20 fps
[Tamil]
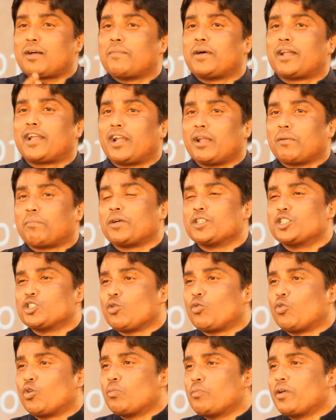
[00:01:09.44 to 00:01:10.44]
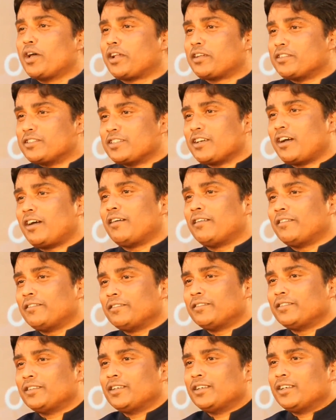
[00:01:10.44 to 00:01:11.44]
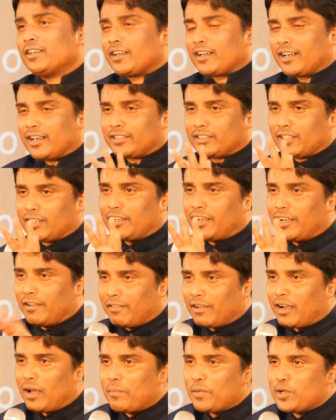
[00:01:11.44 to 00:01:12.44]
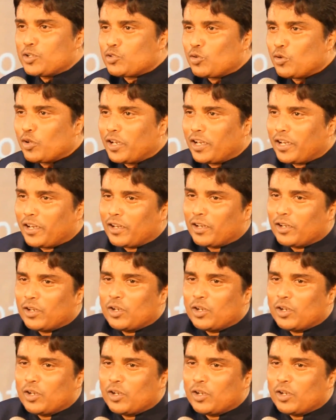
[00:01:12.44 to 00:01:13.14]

சமாரியால பஞ்சம் கொடுமையா இருந்துச்சான் கர்த்தர் நல்லவர் ஆமேன்னு சொல்லுங்க